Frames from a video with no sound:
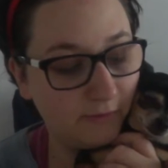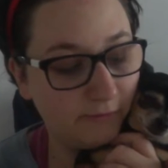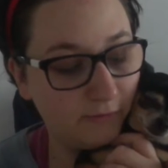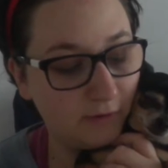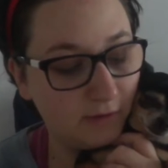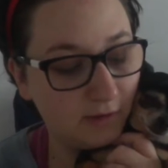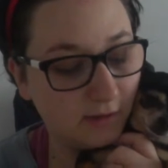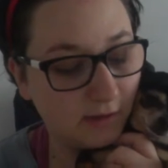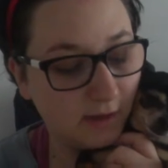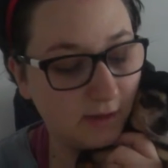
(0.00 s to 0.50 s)
come
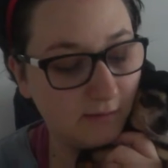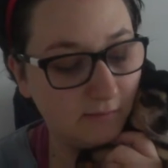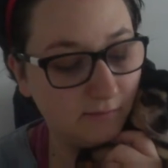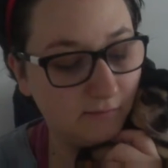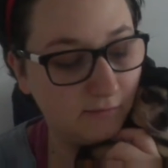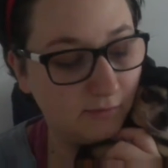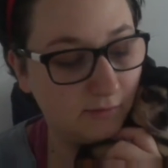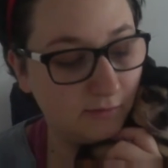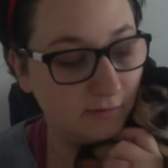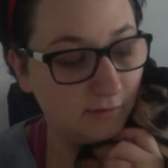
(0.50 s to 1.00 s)
vuole il
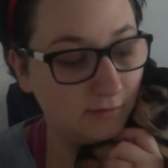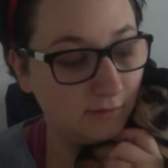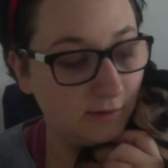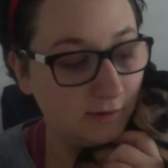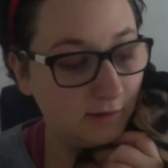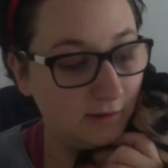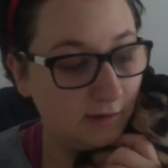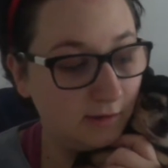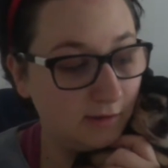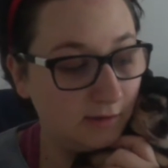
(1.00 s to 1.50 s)
tempo.
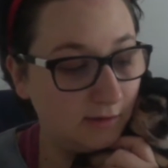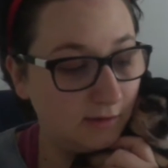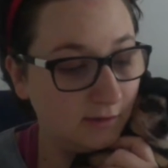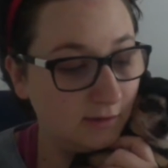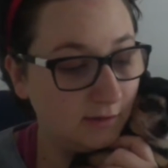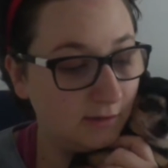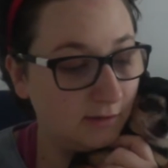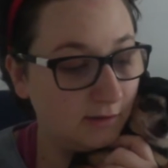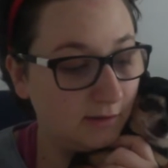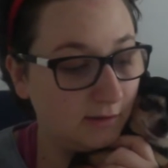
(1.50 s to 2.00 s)

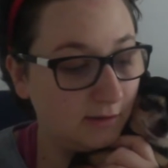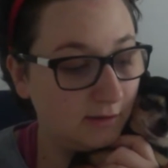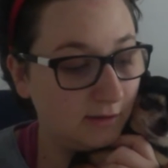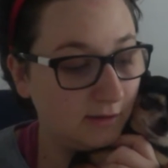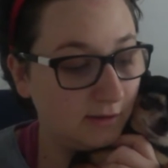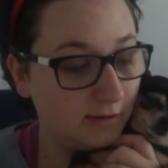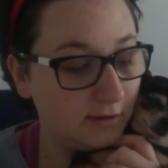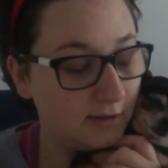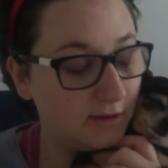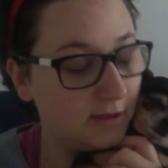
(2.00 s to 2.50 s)

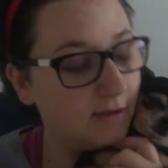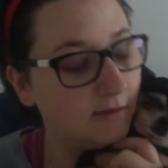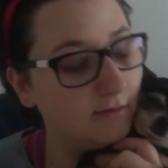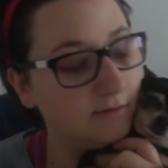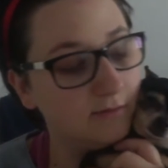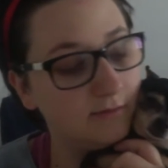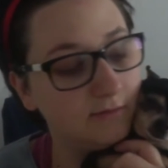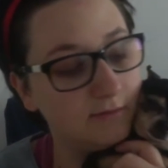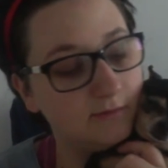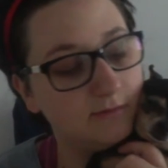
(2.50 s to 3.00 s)
Sì.